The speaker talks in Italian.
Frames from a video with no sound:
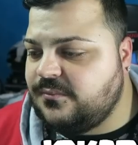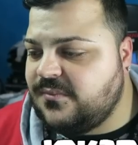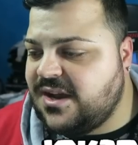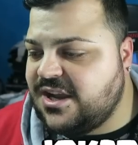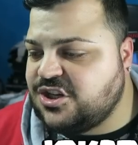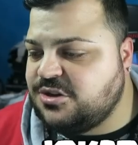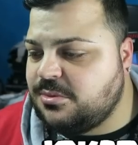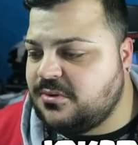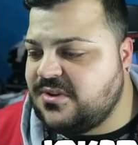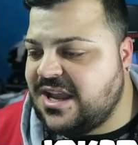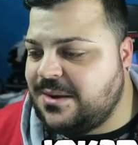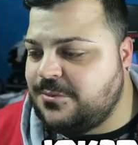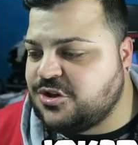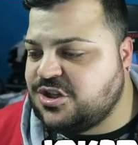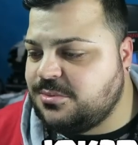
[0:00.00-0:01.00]
Vai, ci
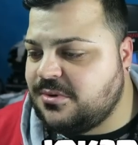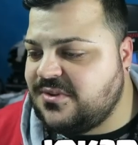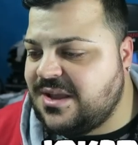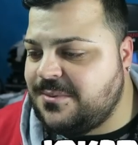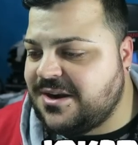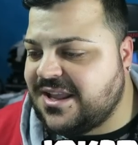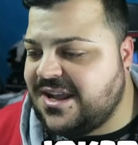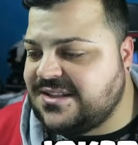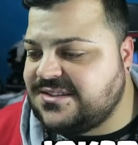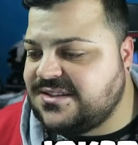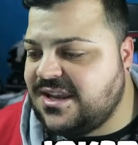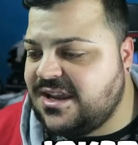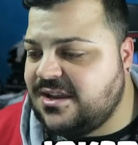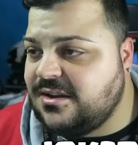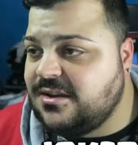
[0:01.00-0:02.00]
proviamo, ci proviamo,
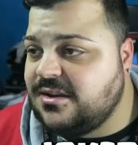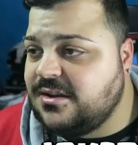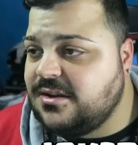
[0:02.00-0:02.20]
ragazzi, eh.